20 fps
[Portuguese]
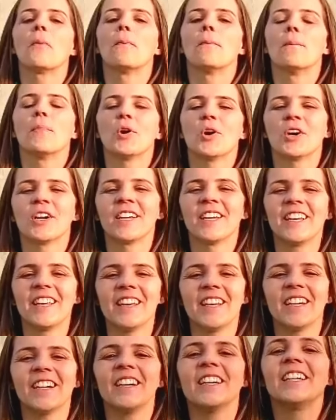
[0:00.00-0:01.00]

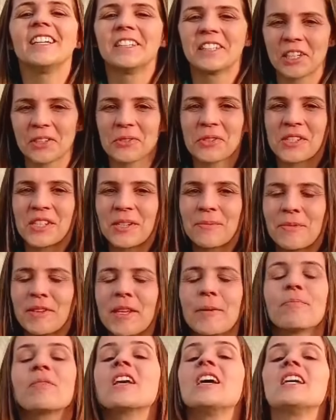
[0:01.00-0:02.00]
morria e não
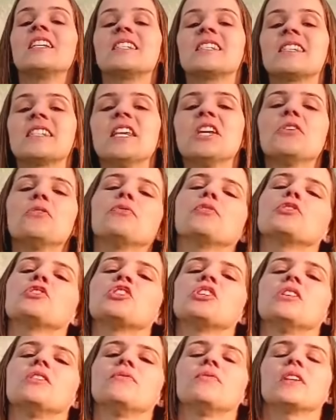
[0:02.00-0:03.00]
sabia. Cinco
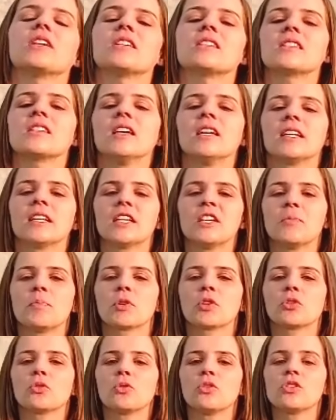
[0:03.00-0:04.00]
frutíferas que
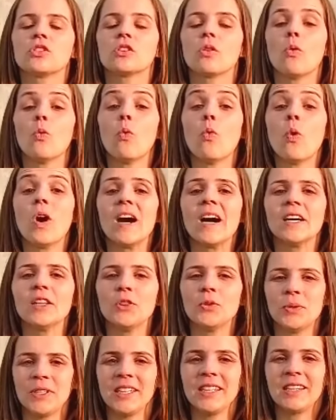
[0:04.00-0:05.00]
produz o
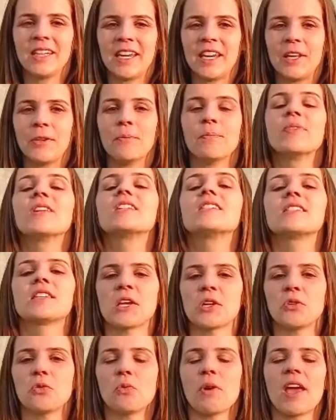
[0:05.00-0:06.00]
ano inteiro,
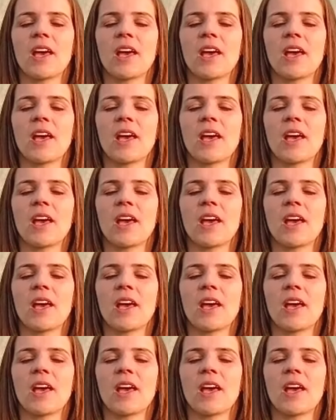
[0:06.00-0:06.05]
sendo